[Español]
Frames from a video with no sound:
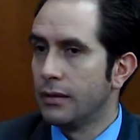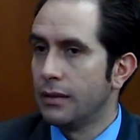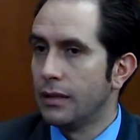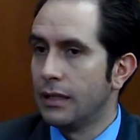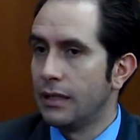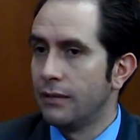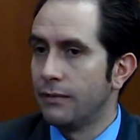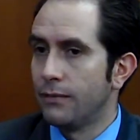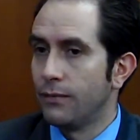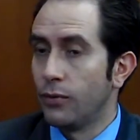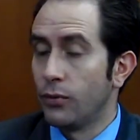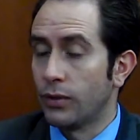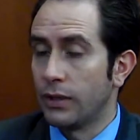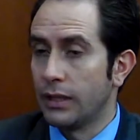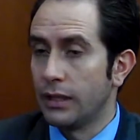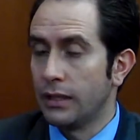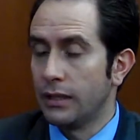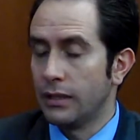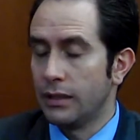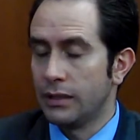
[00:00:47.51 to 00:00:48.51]
El
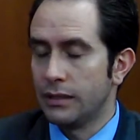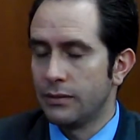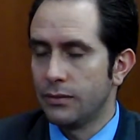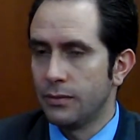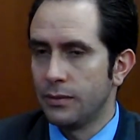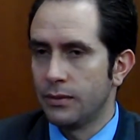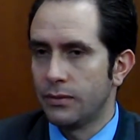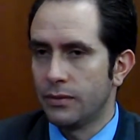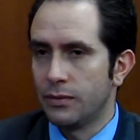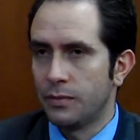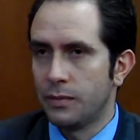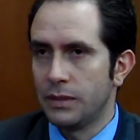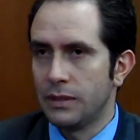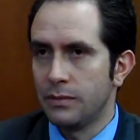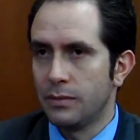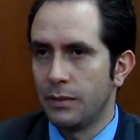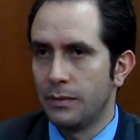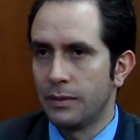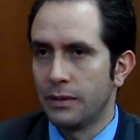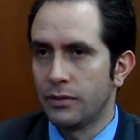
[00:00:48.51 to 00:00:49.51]
enfoque en este momento es
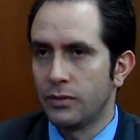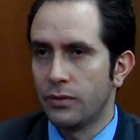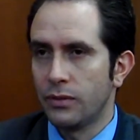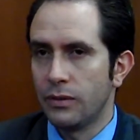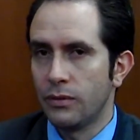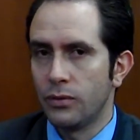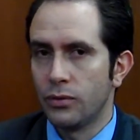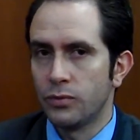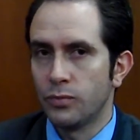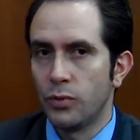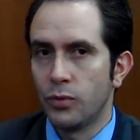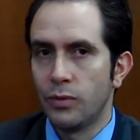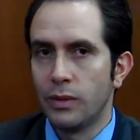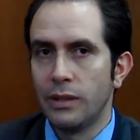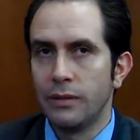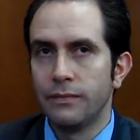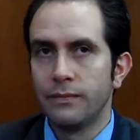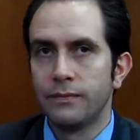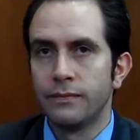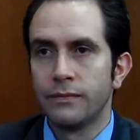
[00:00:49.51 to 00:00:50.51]
principalmente sobre voz móvil.